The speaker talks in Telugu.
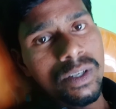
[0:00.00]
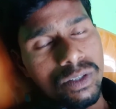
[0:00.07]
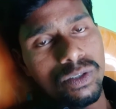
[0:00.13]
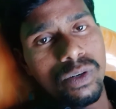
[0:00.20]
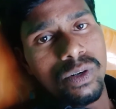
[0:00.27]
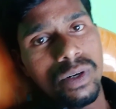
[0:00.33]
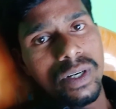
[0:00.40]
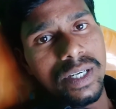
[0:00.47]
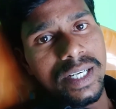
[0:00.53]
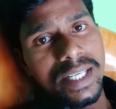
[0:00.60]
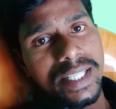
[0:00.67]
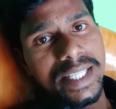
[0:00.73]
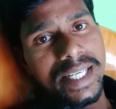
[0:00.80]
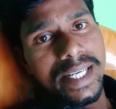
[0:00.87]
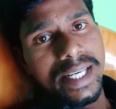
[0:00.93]
సో
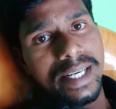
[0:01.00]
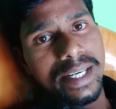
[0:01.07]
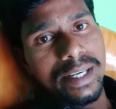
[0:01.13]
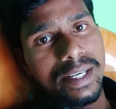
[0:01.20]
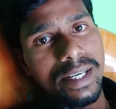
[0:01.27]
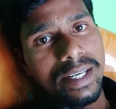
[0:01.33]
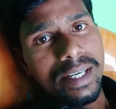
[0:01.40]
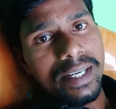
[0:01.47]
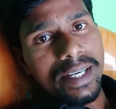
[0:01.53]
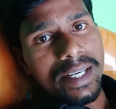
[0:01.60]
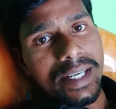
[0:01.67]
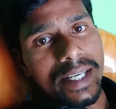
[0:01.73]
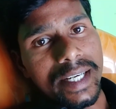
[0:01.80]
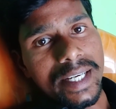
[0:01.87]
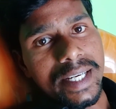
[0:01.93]
ఇది
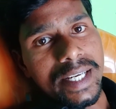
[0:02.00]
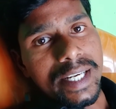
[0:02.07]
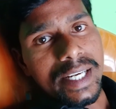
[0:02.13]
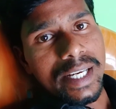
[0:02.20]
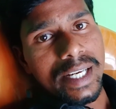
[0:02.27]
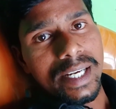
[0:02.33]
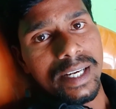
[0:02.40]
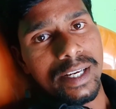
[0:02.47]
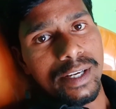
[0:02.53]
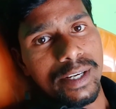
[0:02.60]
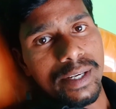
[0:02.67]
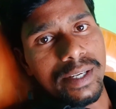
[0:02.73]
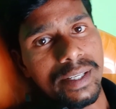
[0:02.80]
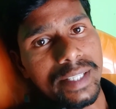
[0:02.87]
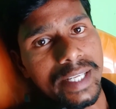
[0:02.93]
ఈ
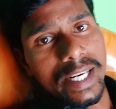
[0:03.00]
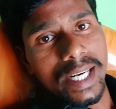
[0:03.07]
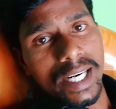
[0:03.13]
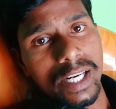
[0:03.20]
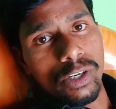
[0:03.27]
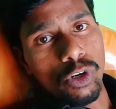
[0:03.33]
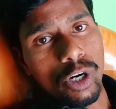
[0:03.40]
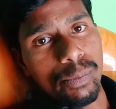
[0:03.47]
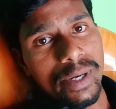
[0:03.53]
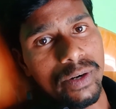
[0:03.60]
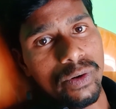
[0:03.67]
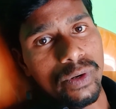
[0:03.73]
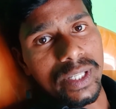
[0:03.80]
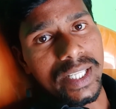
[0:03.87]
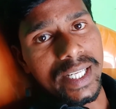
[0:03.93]
తెలంగాణలో ఒక పేరు
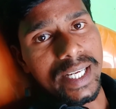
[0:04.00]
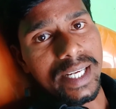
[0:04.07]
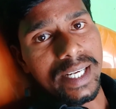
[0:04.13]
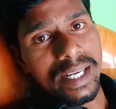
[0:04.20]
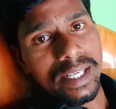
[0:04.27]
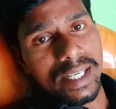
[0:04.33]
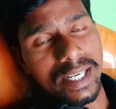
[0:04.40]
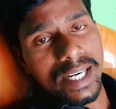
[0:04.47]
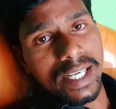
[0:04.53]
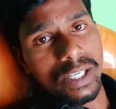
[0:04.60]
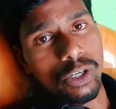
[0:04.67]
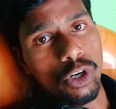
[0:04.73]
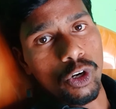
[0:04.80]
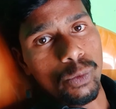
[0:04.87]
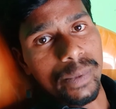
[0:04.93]
ఉంటుంది
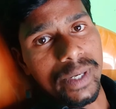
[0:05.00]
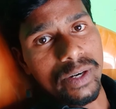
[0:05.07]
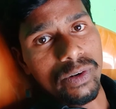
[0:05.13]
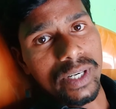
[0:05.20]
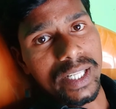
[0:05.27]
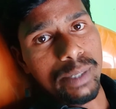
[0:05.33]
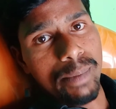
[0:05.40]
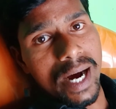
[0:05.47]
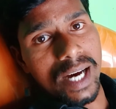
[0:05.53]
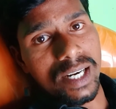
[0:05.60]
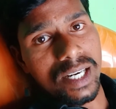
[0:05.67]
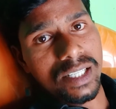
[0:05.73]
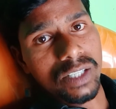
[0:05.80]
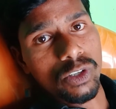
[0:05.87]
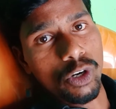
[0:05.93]
కర్ణాటకలో ఒక పేరు ఉంటుంది
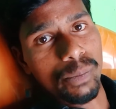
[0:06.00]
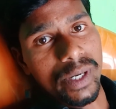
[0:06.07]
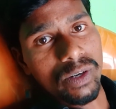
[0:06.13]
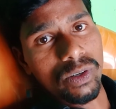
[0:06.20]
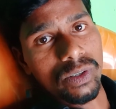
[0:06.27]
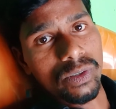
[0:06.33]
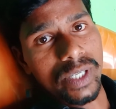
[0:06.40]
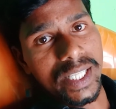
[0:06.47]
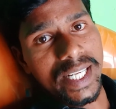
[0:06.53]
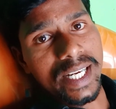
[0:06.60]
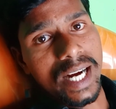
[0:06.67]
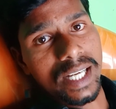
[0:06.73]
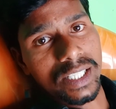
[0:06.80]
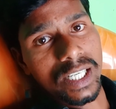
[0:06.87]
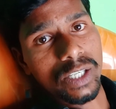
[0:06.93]
మహారాష్ట్రలో ఒక పేరు ఉంటుంది
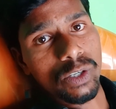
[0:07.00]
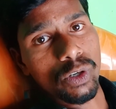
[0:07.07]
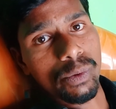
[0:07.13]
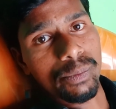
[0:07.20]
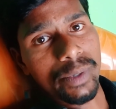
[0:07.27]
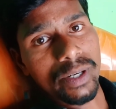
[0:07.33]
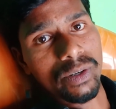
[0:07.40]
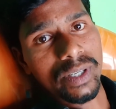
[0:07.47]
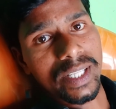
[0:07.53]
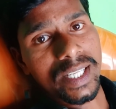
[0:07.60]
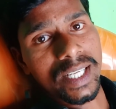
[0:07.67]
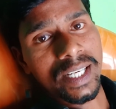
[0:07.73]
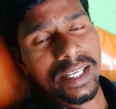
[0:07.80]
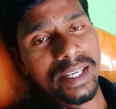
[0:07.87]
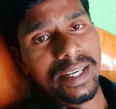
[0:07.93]
ఆంధ్రాలో ఒక పేరు ఉంటుంది
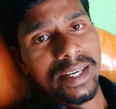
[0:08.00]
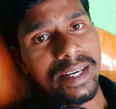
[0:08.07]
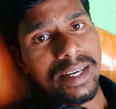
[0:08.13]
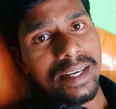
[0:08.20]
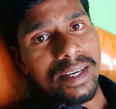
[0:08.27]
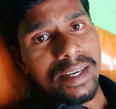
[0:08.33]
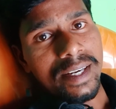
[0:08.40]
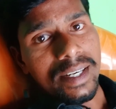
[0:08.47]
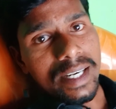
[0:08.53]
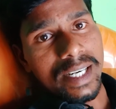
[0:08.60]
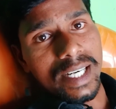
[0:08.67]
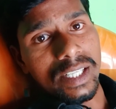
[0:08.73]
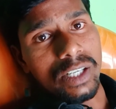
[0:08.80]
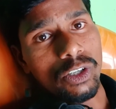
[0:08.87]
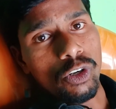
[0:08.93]

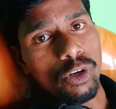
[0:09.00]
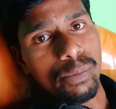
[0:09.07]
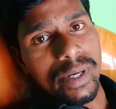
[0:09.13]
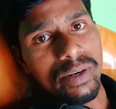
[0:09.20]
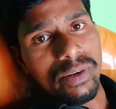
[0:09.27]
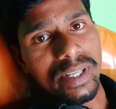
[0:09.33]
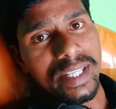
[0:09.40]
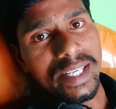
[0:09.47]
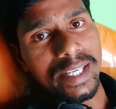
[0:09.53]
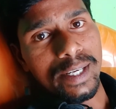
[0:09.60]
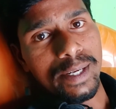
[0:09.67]
కర్ణాటకలో ఒక పేరు ఉంటుంది